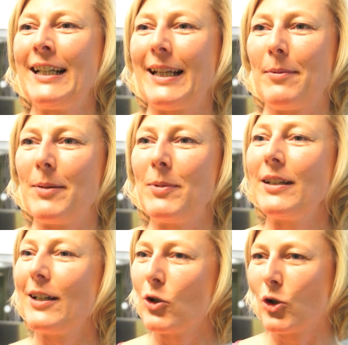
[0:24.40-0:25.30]
Dabei bin
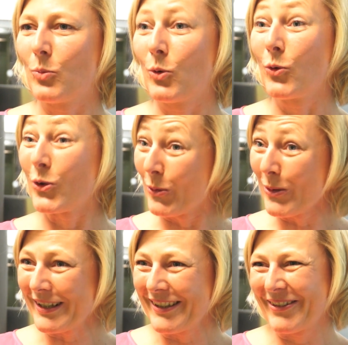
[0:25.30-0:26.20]
ich auch noch Professorin